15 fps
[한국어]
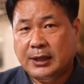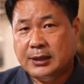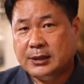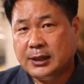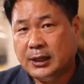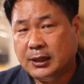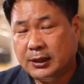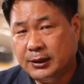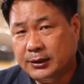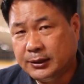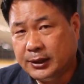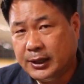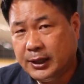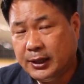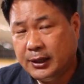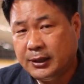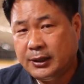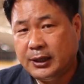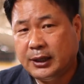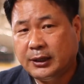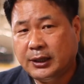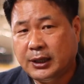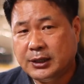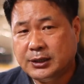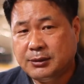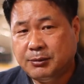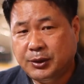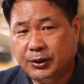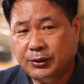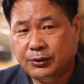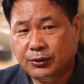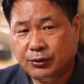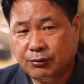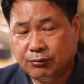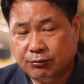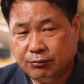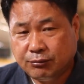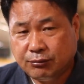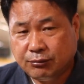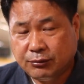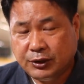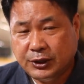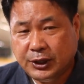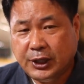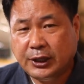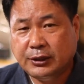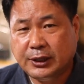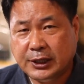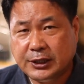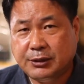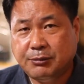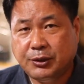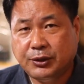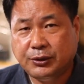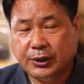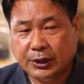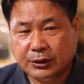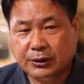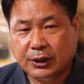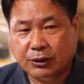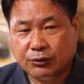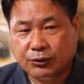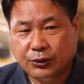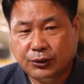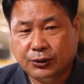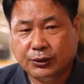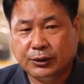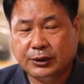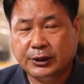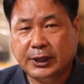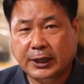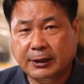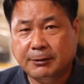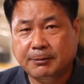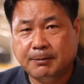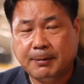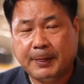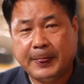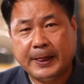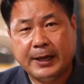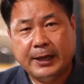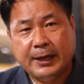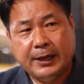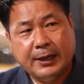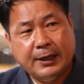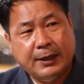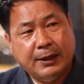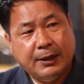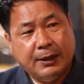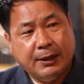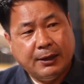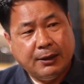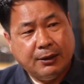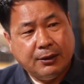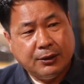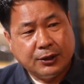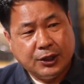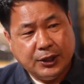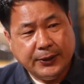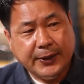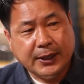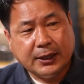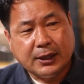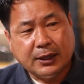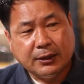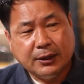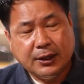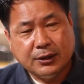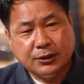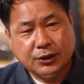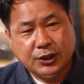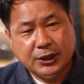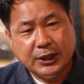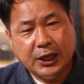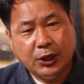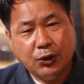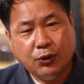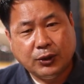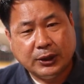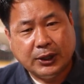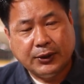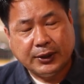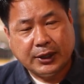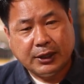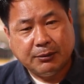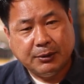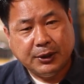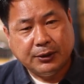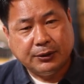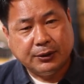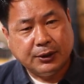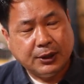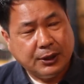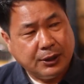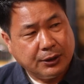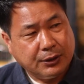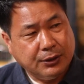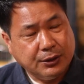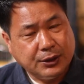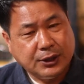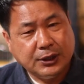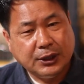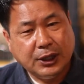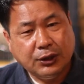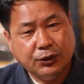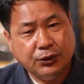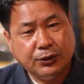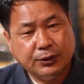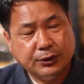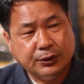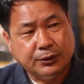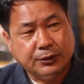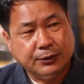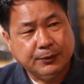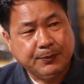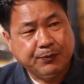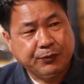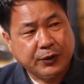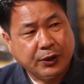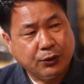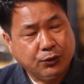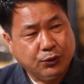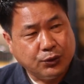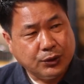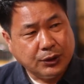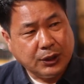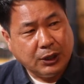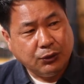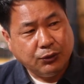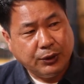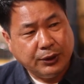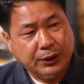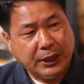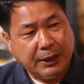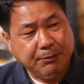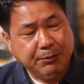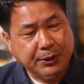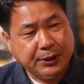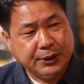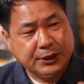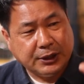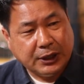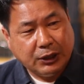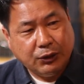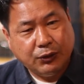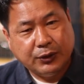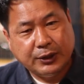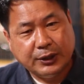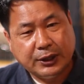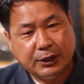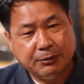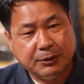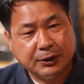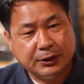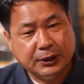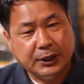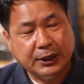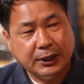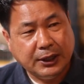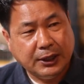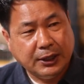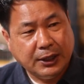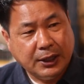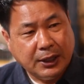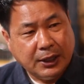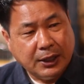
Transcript: 자 이렇게 이야기하시면 음, 이해를 하시면 될 것 같고요. 그 다음 어, 기획 단계에서 시나리오가 나왔다면 그 시나리오를 구성하고 있는 한편의 시나리오가 있다면 그 안에